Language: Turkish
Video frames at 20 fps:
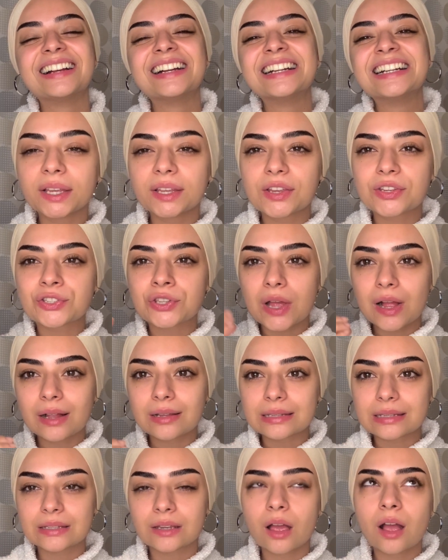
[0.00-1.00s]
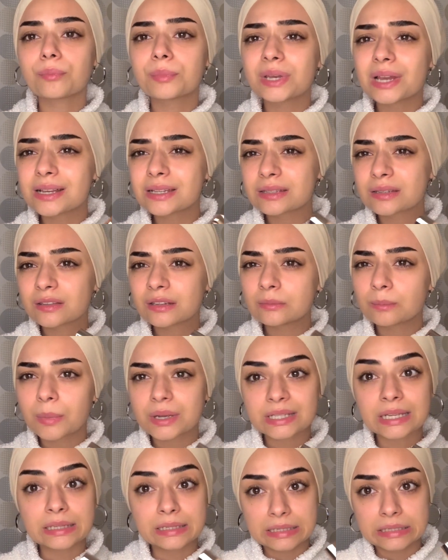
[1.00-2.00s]
makyajın altına biraz sanırım
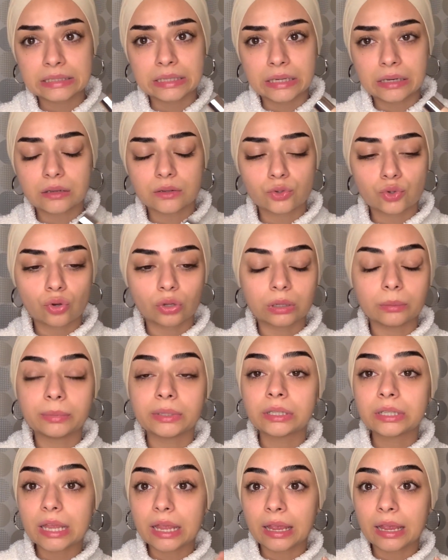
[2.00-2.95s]
baz etkisi de yaratıyor olabilir.